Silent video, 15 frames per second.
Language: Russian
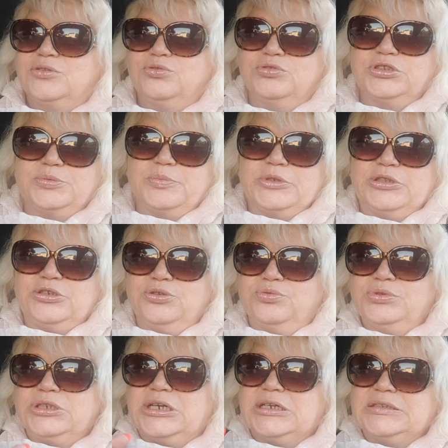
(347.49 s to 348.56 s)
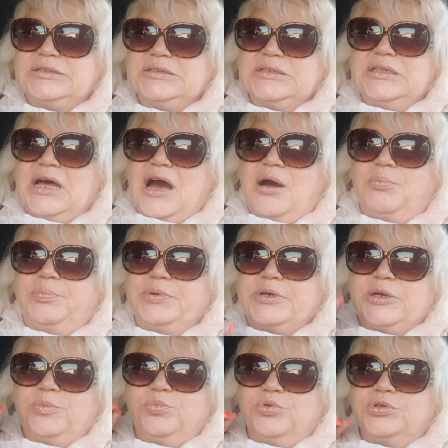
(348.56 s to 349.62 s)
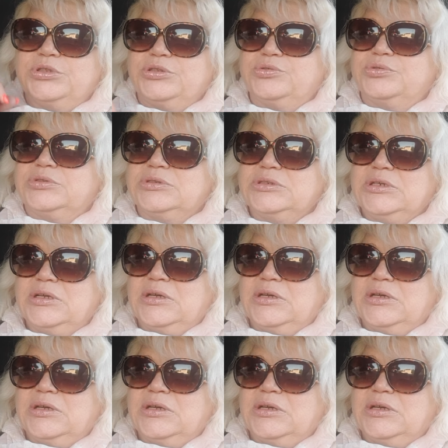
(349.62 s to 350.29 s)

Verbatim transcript: Тут смотрю, у них эти лампы работают.